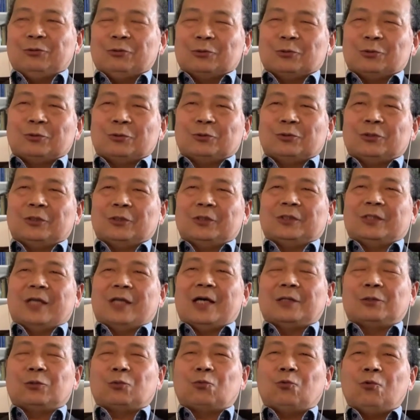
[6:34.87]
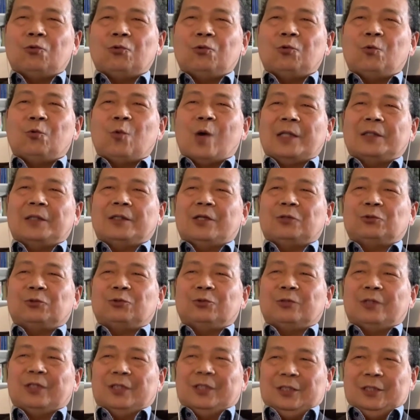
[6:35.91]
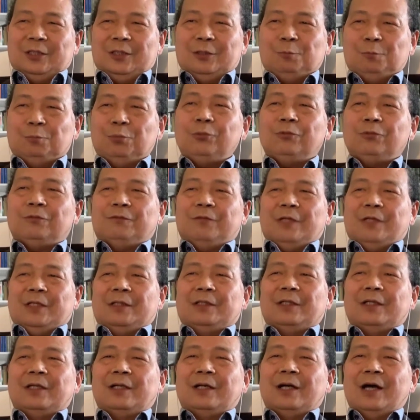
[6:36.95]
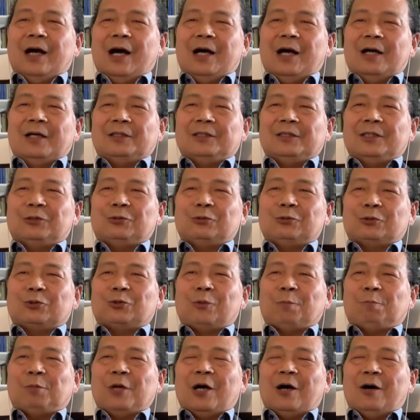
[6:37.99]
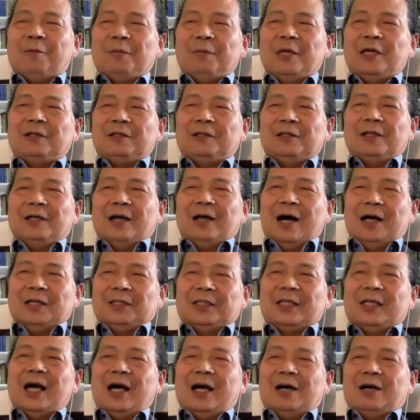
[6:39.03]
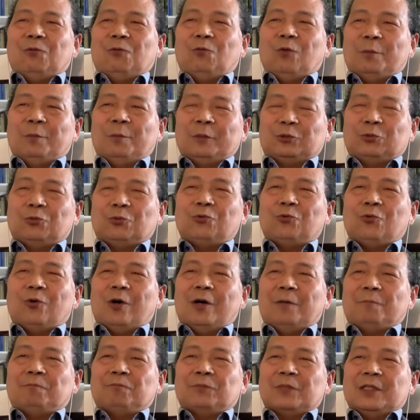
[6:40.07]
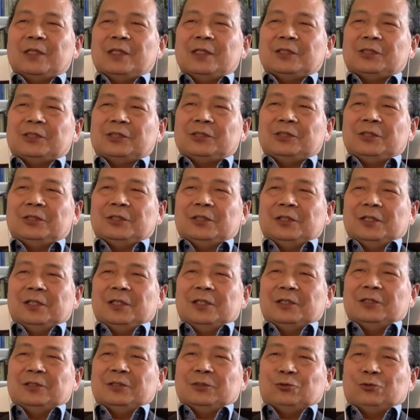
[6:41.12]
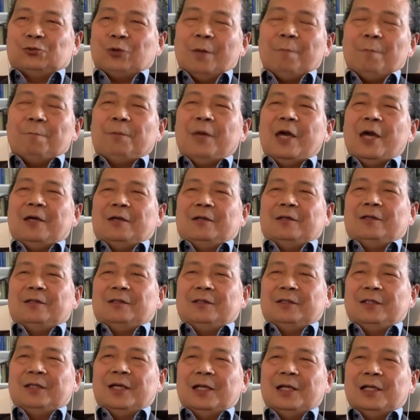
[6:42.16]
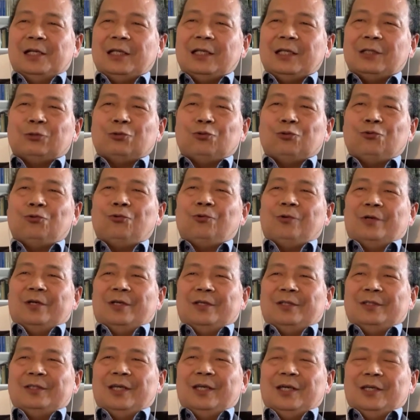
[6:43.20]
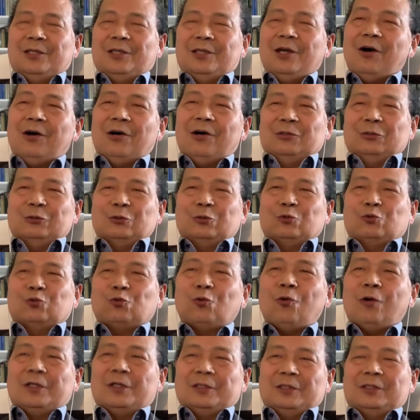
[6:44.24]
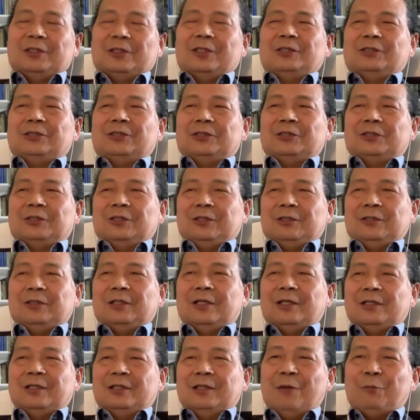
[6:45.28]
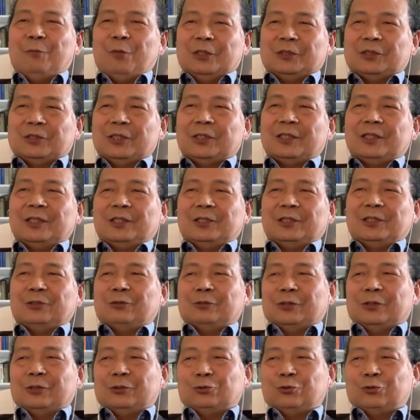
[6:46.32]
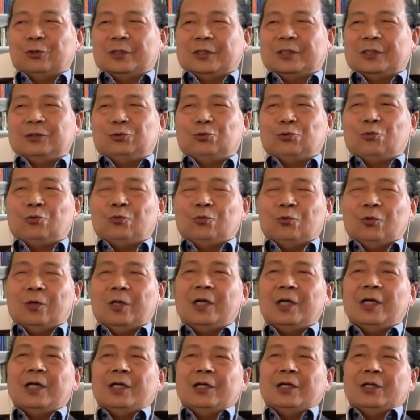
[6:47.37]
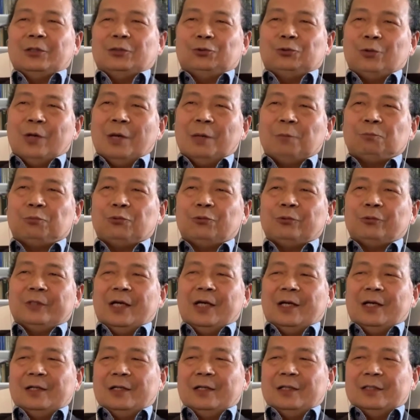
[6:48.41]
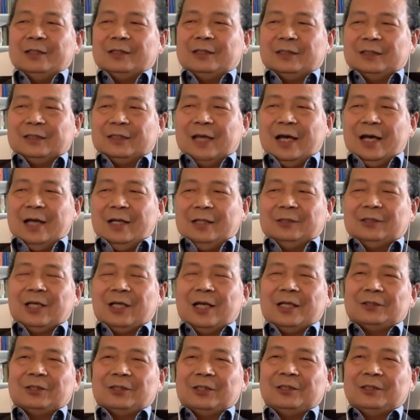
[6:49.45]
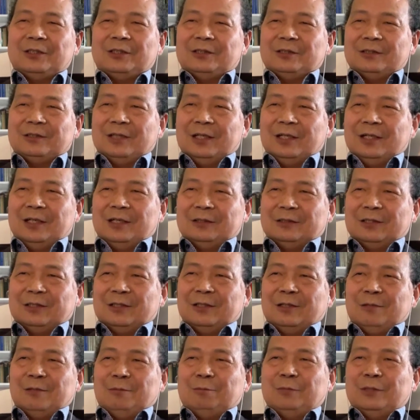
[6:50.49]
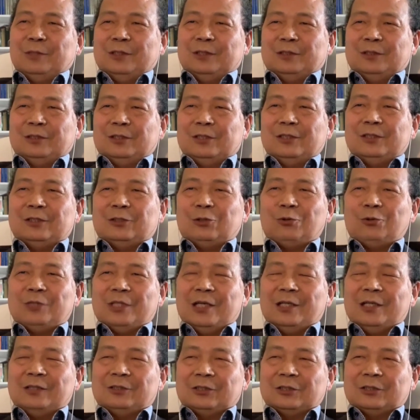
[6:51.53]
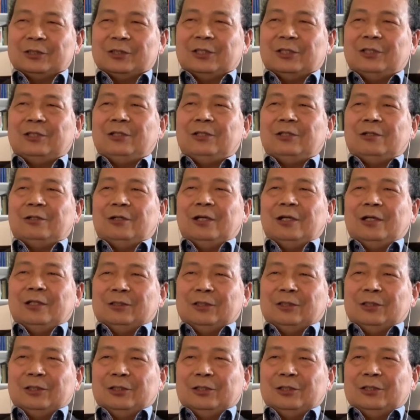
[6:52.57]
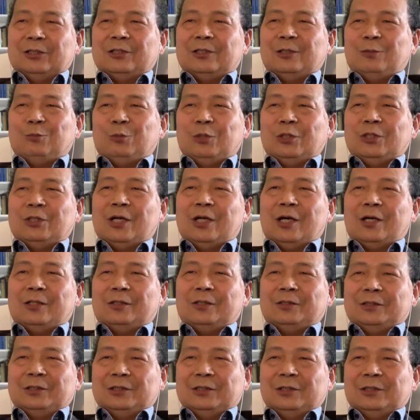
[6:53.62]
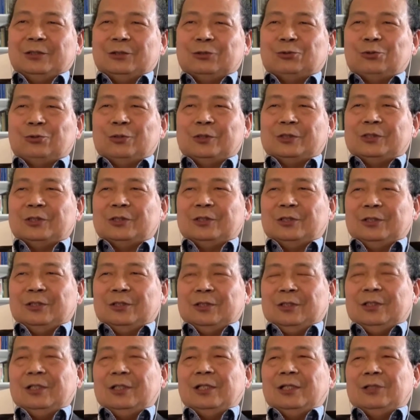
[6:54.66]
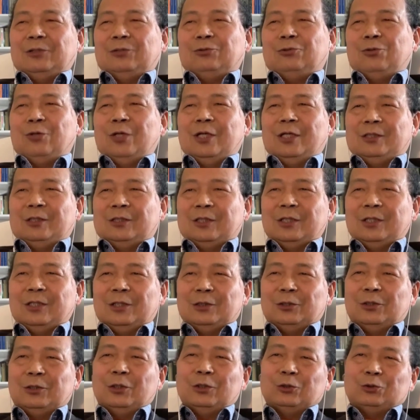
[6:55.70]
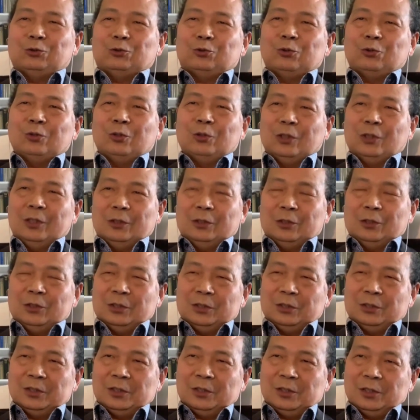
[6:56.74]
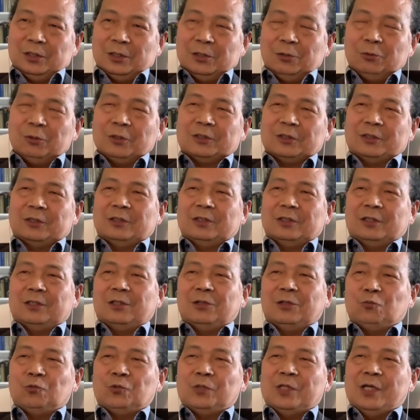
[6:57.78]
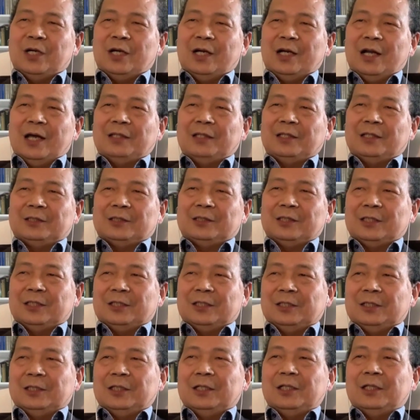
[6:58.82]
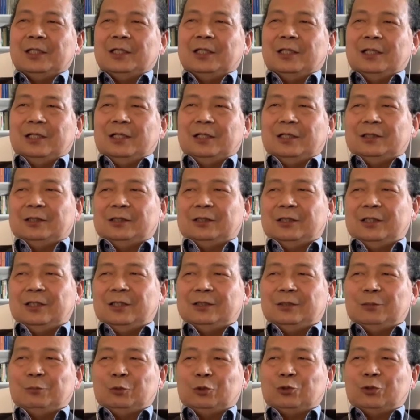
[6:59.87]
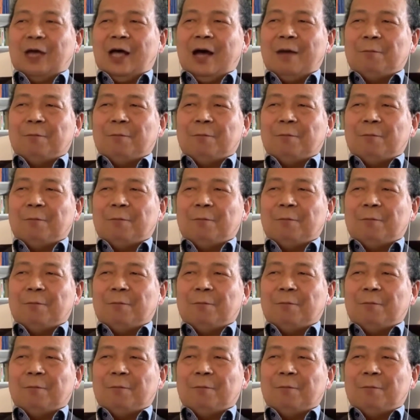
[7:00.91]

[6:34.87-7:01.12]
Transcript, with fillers: 就是说是它的公关当中的一部分，啊，也就是说表明啊，你看我们中国是准备也力图也要做一些事情，那么这个呢，就是说跟中国宣布的。在战争，呃，这个，呃，一周年时期，这位习近平要，呃，说是，对这个，呃，俄罗斯跟乌克兰的这个，呃，可以这么说，